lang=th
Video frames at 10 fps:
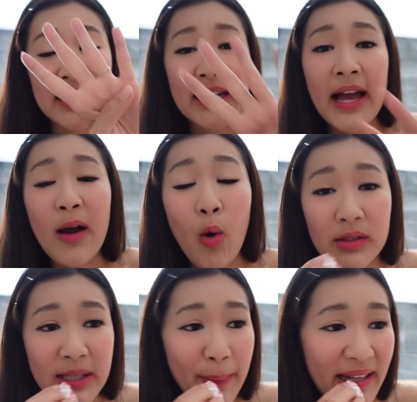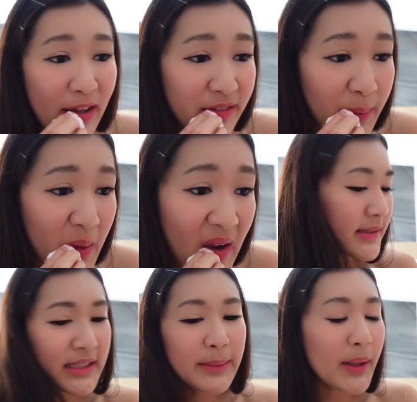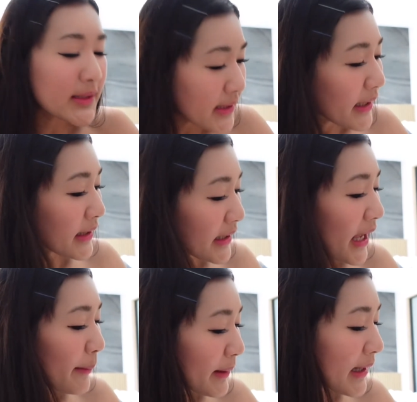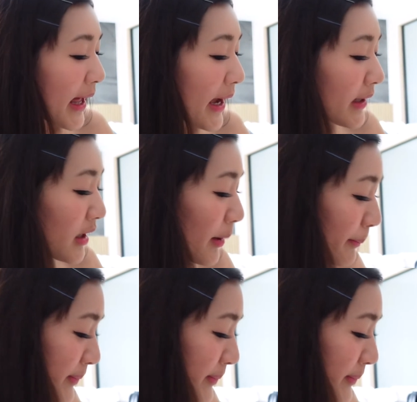นะคะ 6 7 8 9 10สีเบอร์7นี่แอบคล้ายกับ